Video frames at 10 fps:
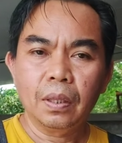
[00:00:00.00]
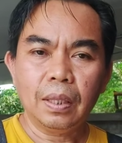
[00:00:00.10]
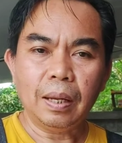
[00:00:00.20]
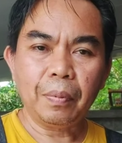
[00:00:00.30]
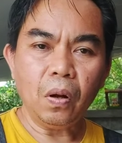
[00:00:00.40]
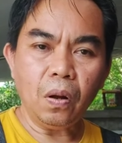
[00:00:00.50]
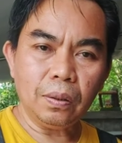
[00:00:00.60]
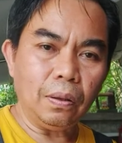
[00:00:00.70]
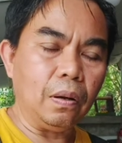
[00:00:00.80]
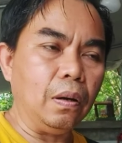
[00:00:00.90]
ตามข้อ
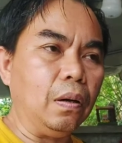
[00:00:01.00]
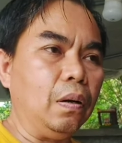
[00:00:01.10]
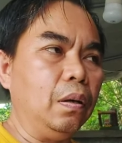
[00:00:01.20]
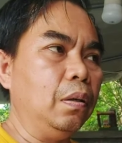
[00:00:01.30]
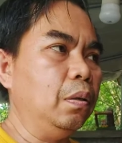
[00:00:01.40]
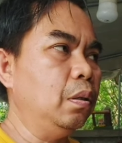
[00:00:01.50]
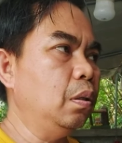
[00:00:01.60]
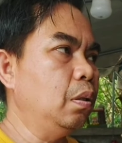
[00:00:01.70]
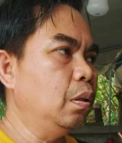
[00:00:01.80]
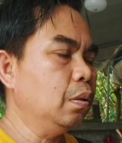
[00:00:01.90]
ต่อ
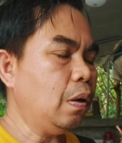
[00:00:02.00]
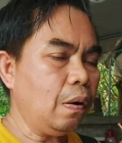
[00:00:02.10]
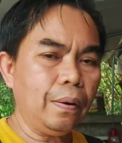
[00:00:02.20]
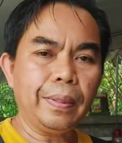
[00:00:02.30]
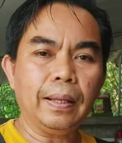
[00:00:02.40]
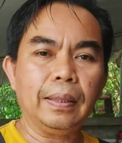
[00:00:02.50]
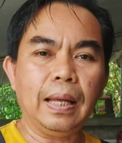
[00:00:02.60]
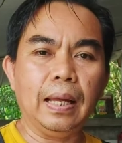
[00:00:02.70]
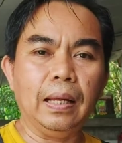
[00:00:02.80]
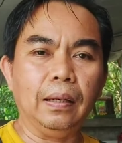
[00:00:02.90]
ท่อ
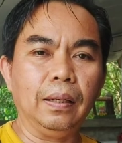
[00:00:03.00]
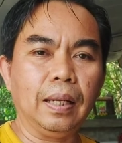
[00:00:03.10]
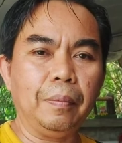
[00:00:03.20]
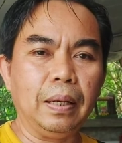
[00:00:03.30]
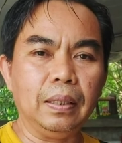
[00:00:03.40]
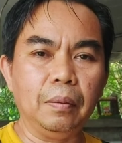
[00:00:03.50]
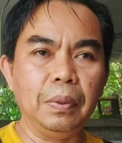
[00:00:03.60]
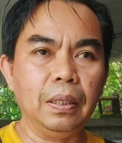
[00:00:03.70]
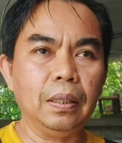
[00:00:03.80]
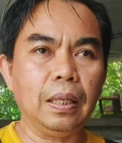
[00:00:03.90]
ต่าง ๆ นะครับ อาจจะ
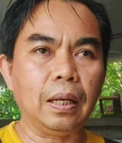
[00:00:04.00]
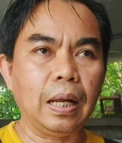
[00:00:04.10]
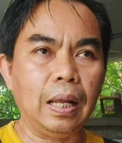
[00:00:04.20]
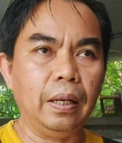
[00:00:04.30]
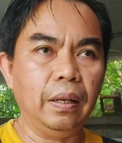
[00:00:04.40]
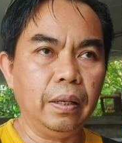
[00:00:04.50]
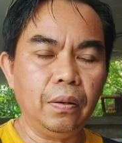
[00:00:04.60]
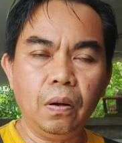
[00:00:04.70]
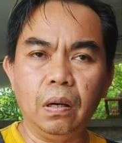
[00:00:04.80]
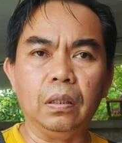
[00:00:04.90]
มีตะกันเล็ด
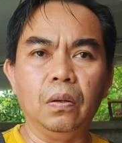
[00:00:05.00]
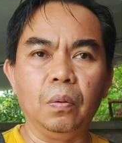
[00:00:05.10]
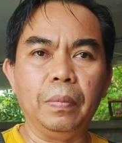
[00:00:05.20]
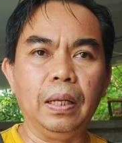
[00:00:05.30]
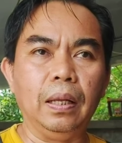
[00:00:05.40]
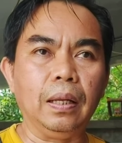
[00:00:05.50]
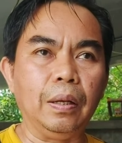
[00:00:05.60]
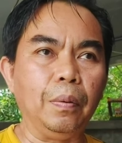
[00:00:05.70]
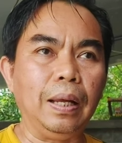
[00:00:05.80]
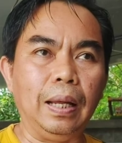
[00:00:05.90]
ลอดออกมา
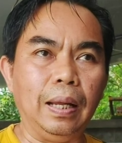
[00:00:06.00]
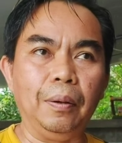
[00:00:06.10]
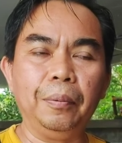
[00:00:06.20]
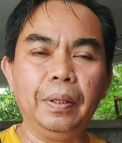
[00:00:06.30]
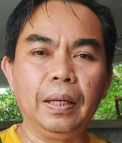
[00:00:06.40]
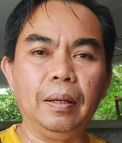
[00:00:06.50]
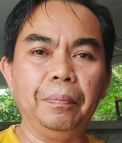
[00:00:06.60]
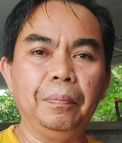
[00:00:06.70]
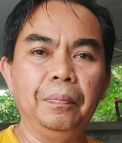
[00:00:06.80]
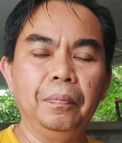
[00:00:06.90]
ขาว ๆ นะครับ
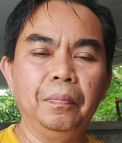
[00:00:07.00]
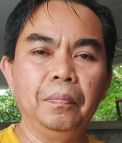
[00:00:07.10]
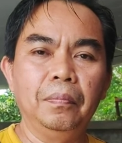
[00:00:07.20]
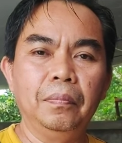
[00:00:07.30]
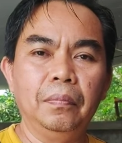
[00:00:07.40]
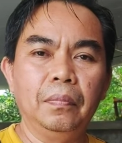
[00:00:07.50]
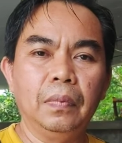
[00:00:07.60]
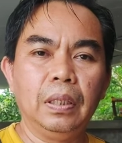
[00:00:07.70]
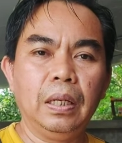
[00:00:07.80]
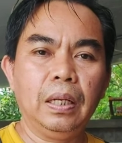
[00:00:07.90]

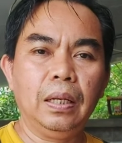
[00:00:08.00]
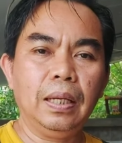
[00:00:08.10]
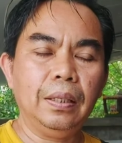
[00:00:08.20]
ถ้าท่าน